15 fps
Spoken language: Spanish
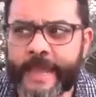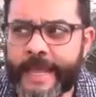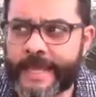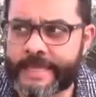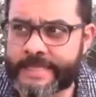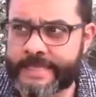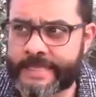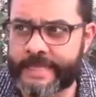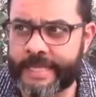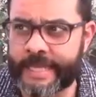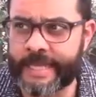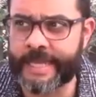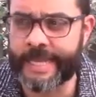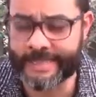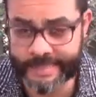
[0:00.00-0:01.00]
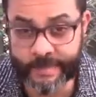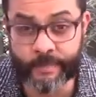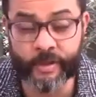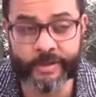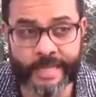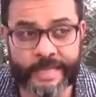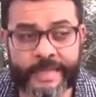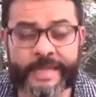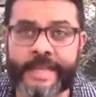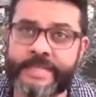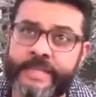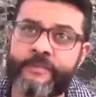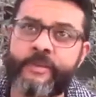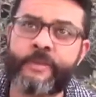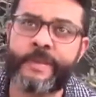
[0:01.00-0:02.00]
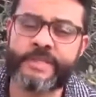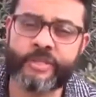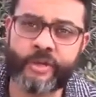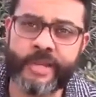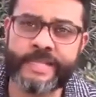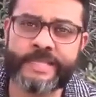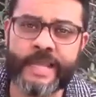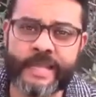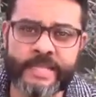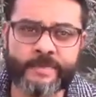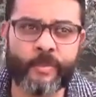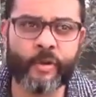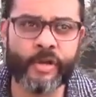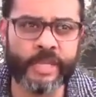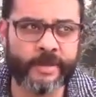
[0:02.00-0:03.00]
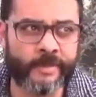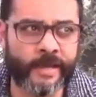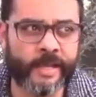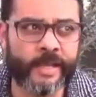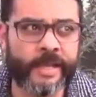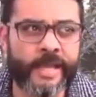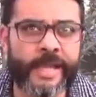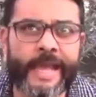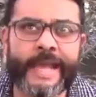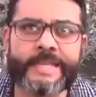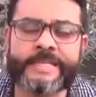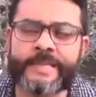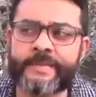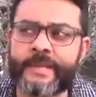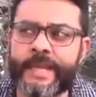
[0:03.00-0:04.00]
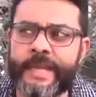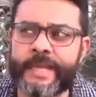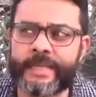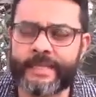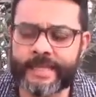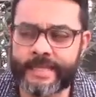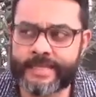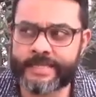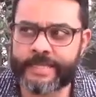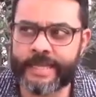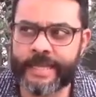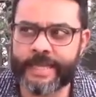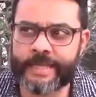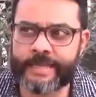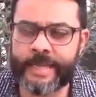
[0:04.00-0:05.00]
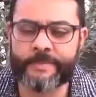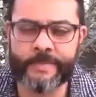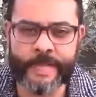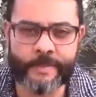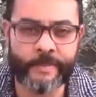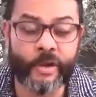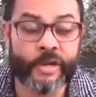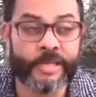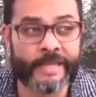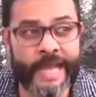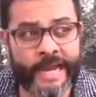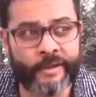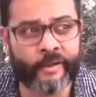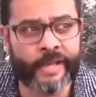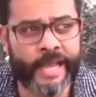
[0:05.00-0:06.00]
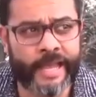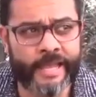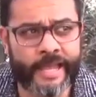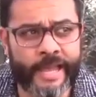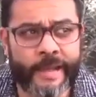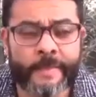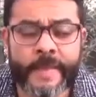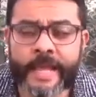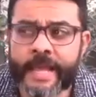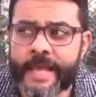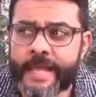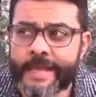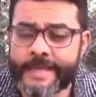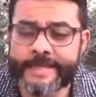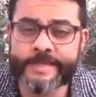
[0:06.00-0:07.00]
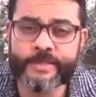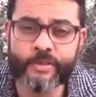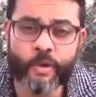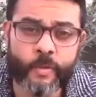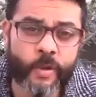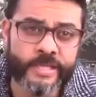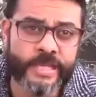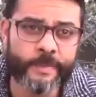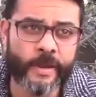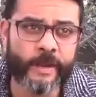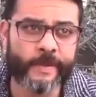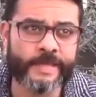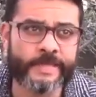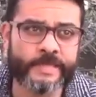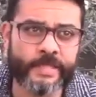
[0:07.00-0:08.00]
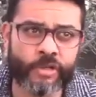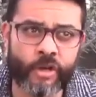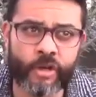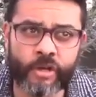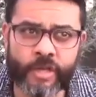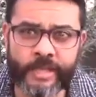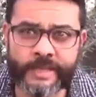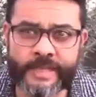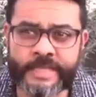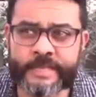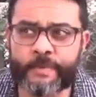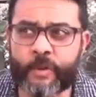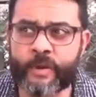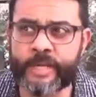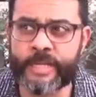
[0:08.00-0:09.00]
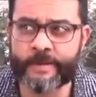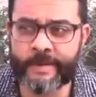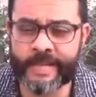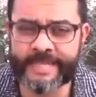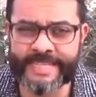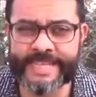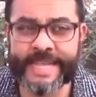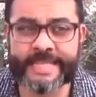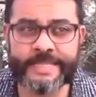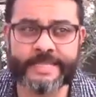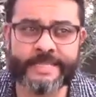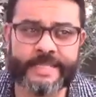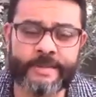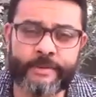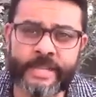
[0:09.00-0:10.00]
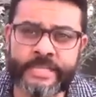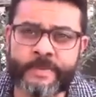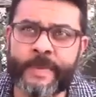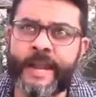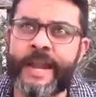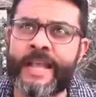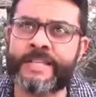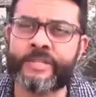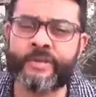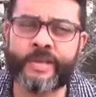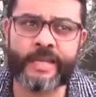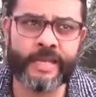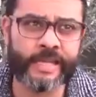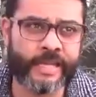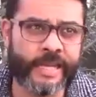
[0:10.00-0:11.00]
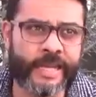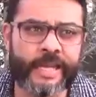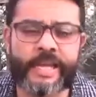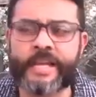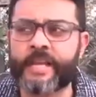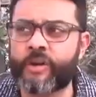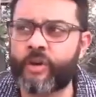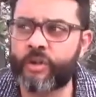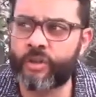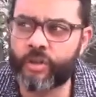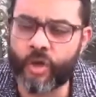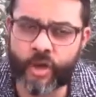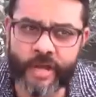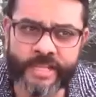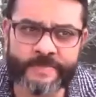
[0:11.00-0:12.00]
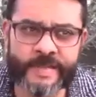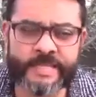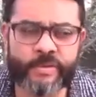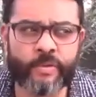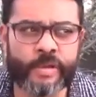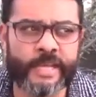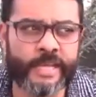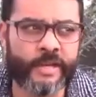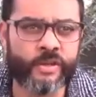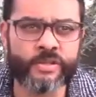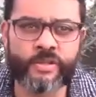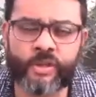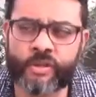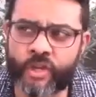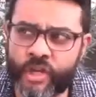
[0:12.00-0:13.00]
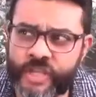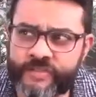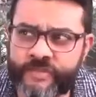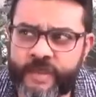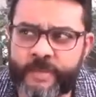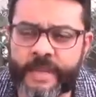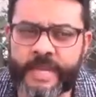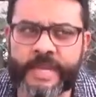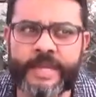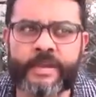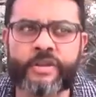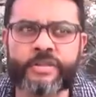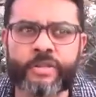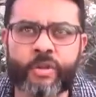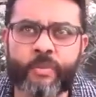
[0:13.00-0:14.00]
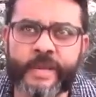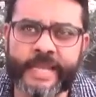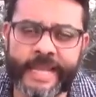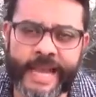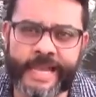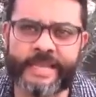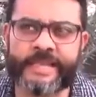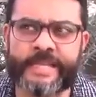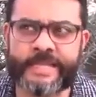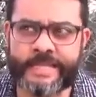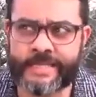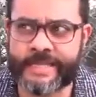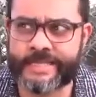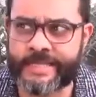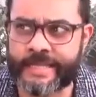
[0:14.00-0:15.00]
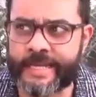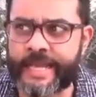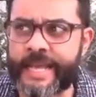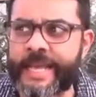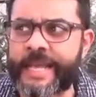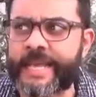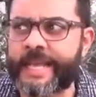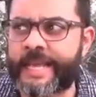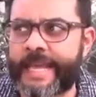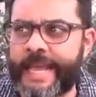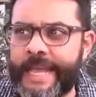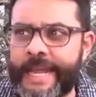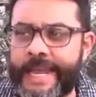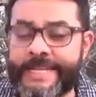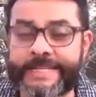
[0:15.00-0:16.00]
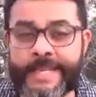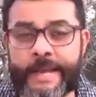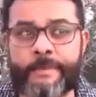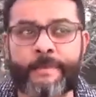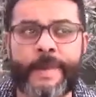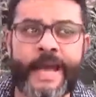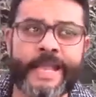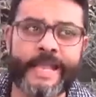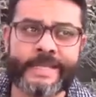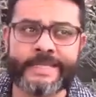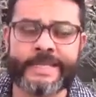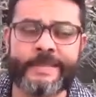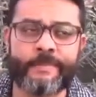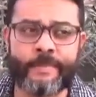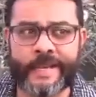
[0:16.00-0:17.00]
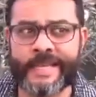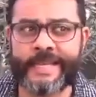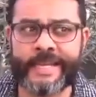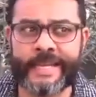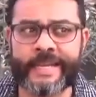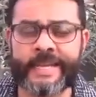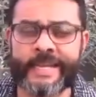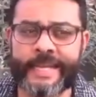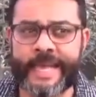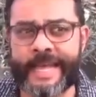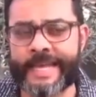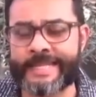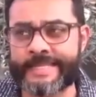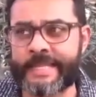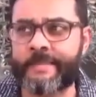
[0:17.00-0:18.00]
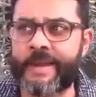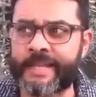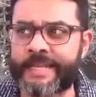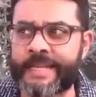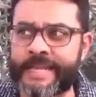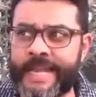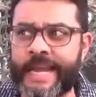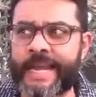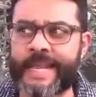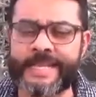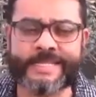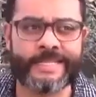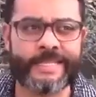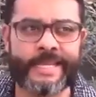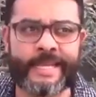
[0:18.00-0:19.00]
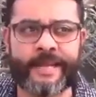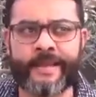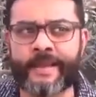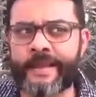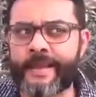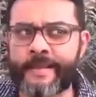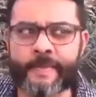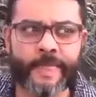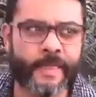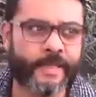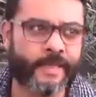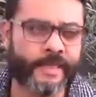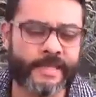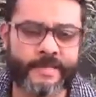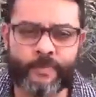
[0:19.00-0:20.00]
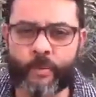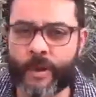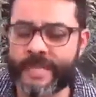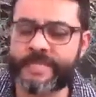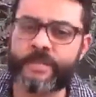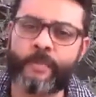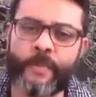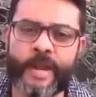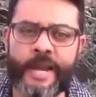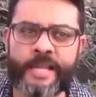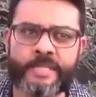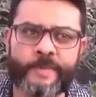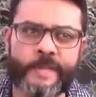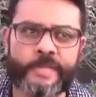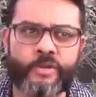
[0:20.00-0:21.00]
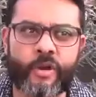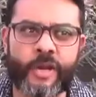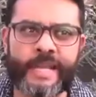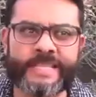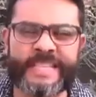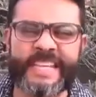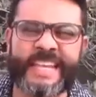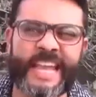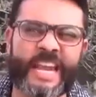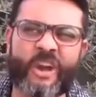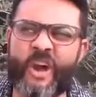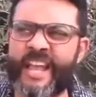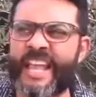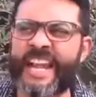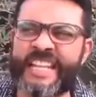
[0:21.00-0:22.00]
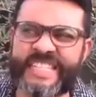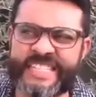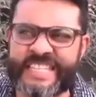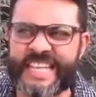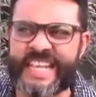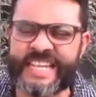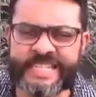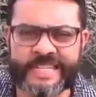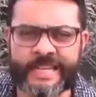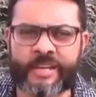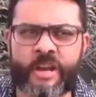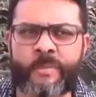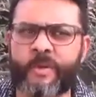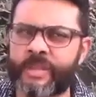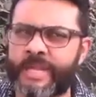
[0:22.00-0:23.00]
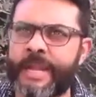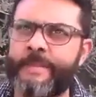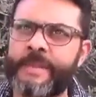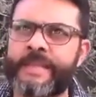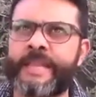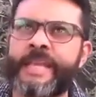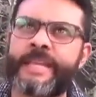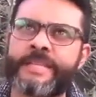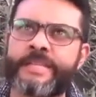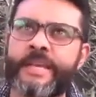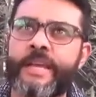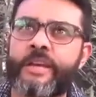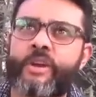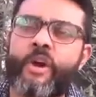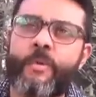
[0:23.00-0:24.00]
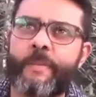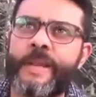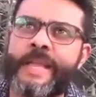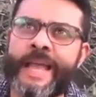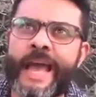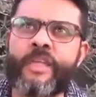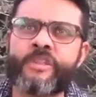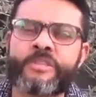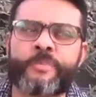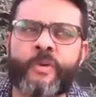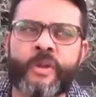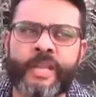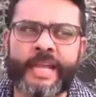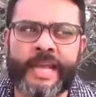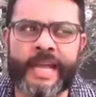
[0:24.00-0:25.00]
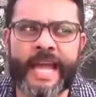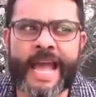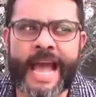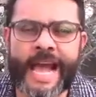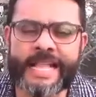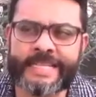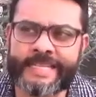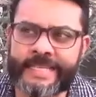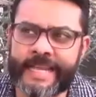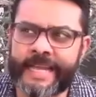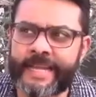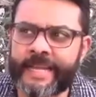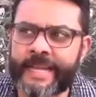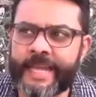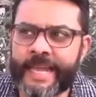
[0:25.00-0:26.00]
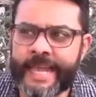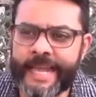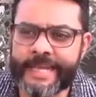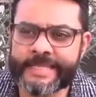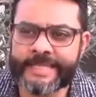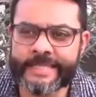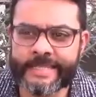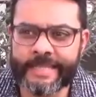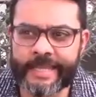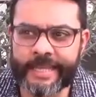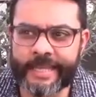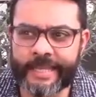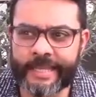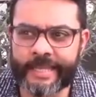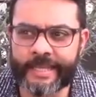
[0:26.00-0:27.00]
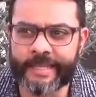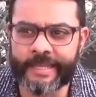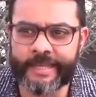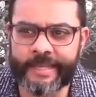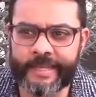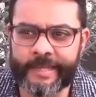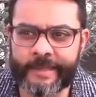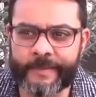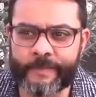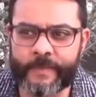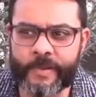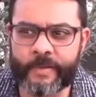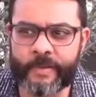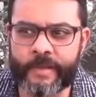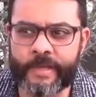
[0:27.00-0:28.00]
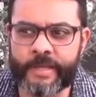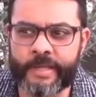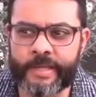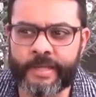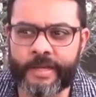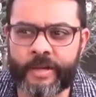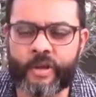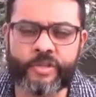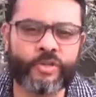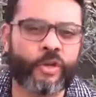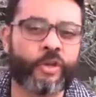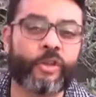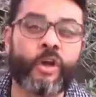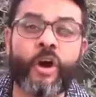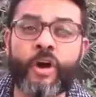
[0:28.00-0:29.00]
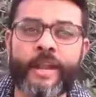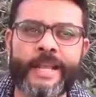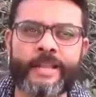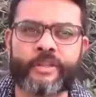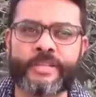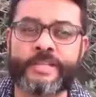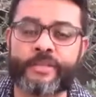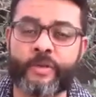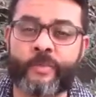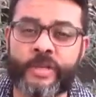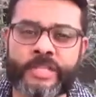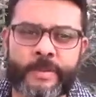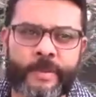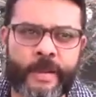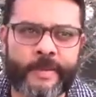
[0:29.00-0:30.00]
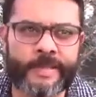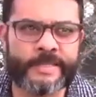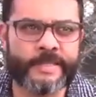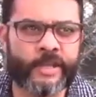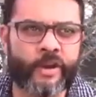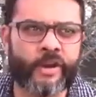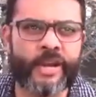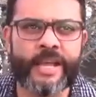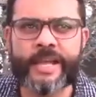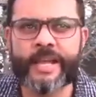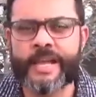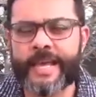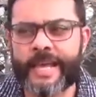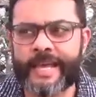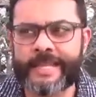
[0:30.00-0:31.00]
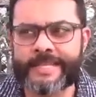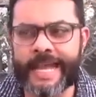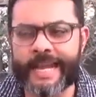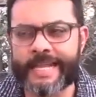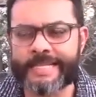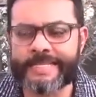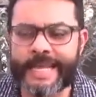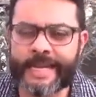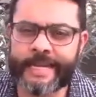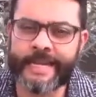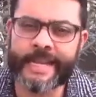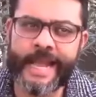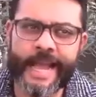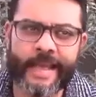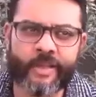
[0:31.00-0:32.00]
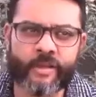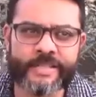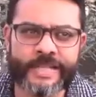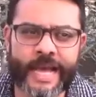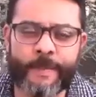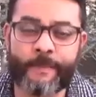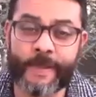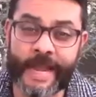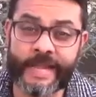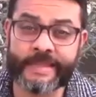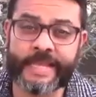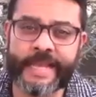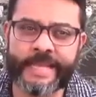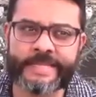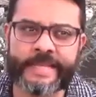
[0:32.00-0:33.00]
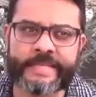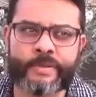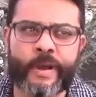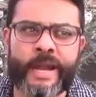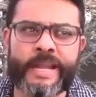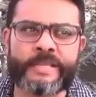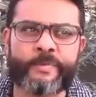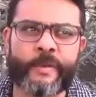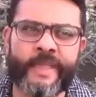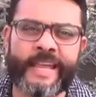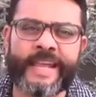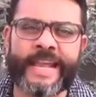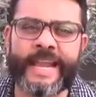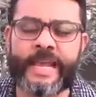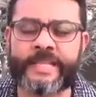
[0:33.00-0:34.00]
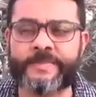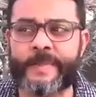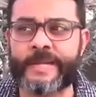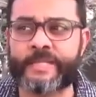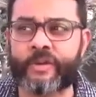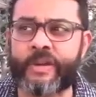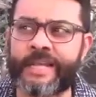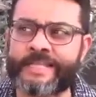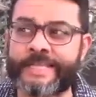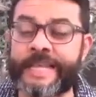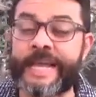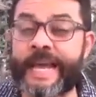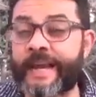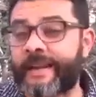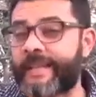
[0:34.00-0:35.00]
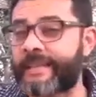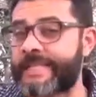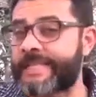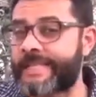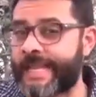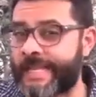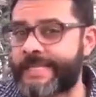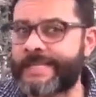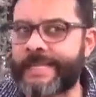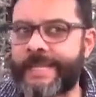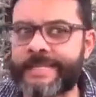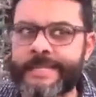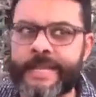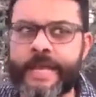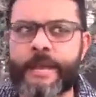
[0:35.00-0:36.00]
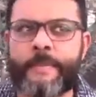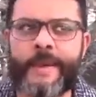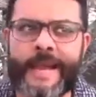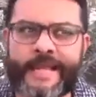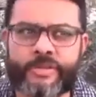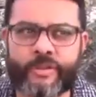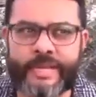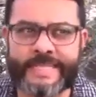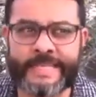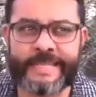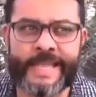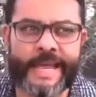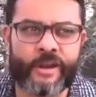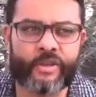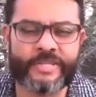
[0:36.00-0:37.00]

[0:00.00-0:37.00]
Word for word: Este, es importante que esa información esté disponible. Es, eh, eh, también prioritario que haya insumos de prevención disponibles y accesibles para la ciudadanía, condones masculinos, condones femeninos, lubricantes, es decir, que las campañas impliquen que este material esté dispuesto para las personas y que no haya necesidad de hacer como trámites complicados porque al ser este, eh, eh, los condones, los insumos de prevención, es, al estar ligados a prácticas sexuales puede que las personas tengan reticencias para solicitarlos.